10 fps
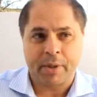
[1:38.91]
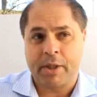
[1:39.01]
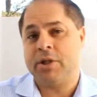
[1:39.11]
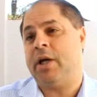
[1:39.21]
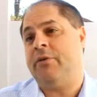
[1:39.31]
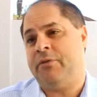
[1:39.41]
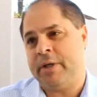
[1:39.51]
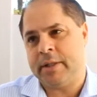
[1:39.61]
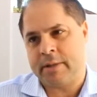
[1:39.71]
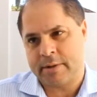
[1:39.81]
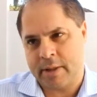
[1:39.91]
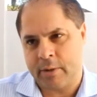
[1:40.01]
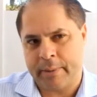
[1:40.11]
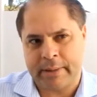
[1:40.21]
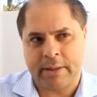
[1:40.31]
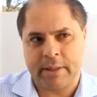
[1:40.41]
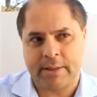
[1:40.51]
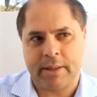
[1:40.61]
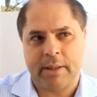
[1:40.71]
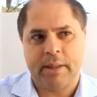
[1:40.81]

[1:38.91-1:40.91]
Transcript: que já havia de ser regulamentada, tinha que ser,